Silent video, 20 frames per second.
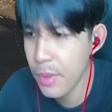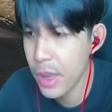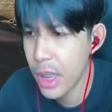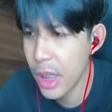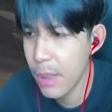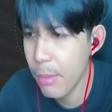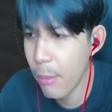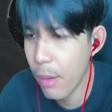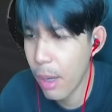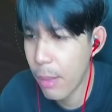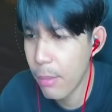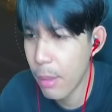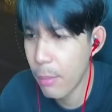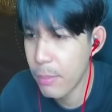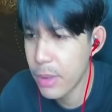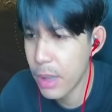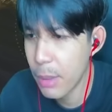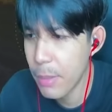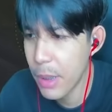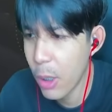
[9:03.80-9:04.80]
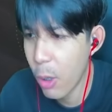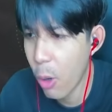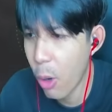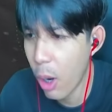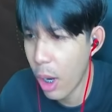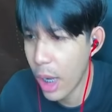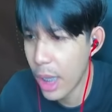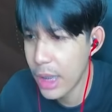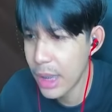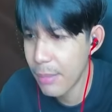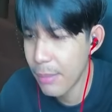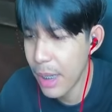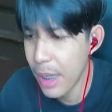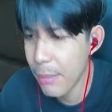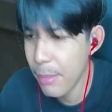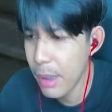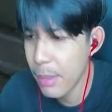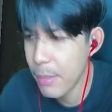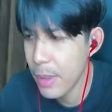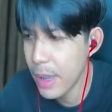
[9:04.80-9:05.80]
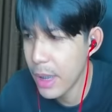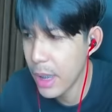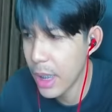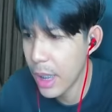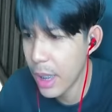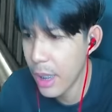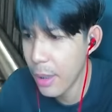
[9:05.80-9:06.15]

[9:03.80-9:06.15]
ที่แบบว่าแบบจะมีของอ่ะแต่แม่งไม่มีเลย